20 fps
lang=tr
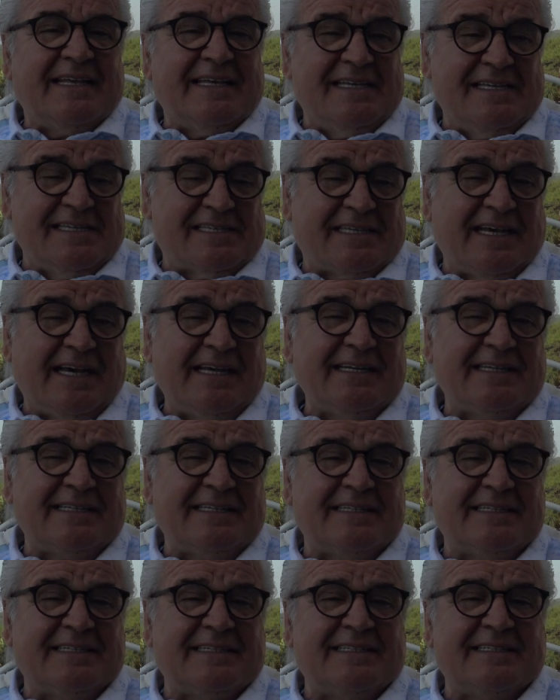insan
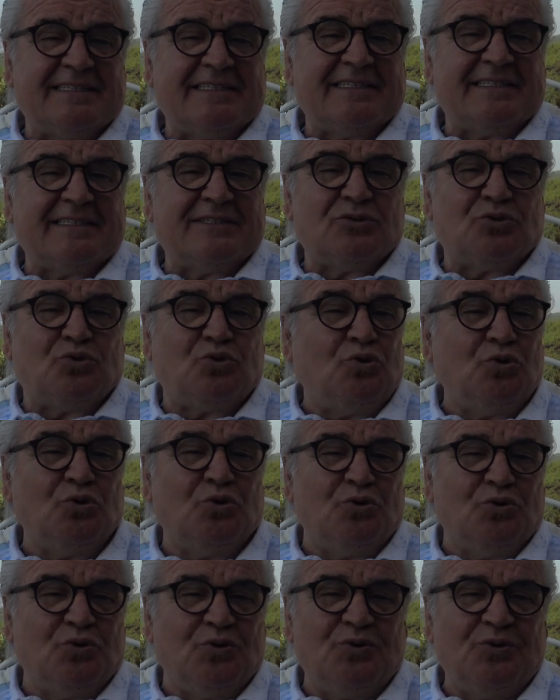
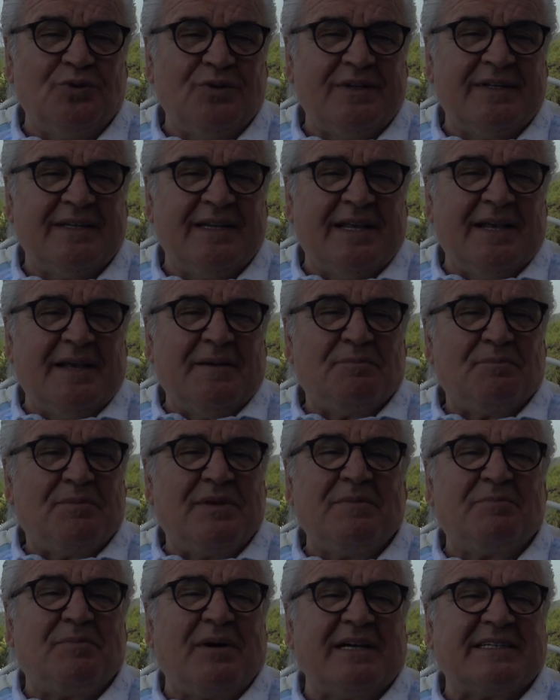türünün
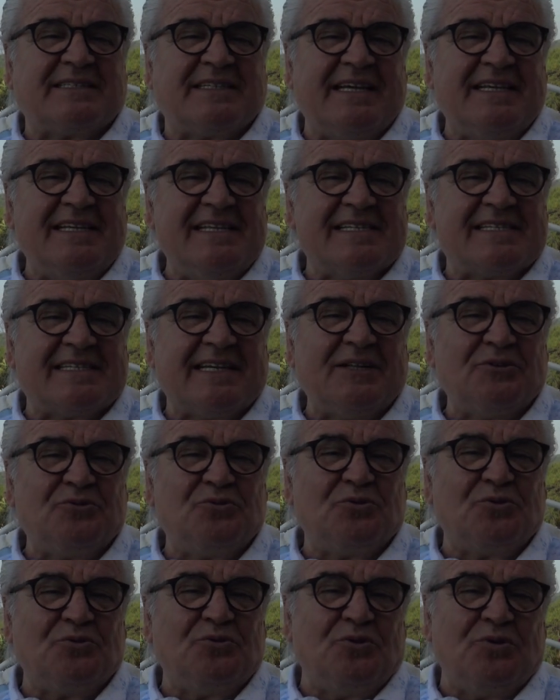bir başka insan
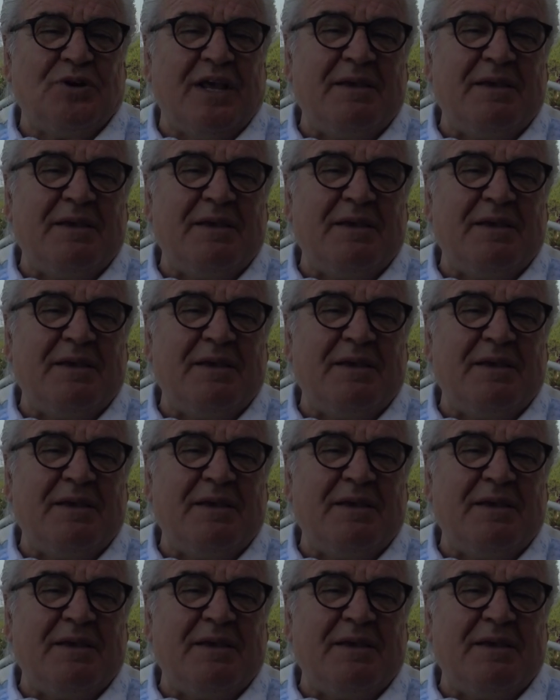türünün